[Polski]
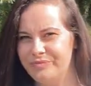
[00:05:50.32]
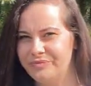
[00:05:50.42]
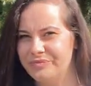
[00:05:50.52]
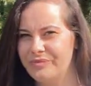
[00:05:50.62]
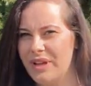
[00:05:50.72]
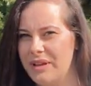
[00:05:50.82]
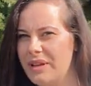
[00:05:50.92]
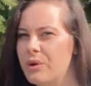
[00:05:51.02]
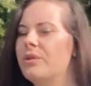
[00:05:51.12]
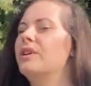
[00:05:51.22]
Mm,
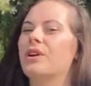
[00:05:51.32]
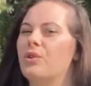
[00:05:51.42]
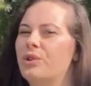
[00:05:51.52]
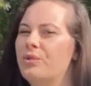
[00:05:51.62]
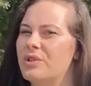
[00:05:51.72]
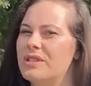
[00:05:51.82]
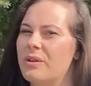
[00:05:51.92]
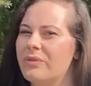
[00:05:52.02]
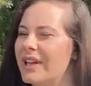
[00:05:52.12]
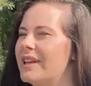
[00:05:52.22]
igły, jego igły
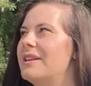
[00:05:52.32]
są takie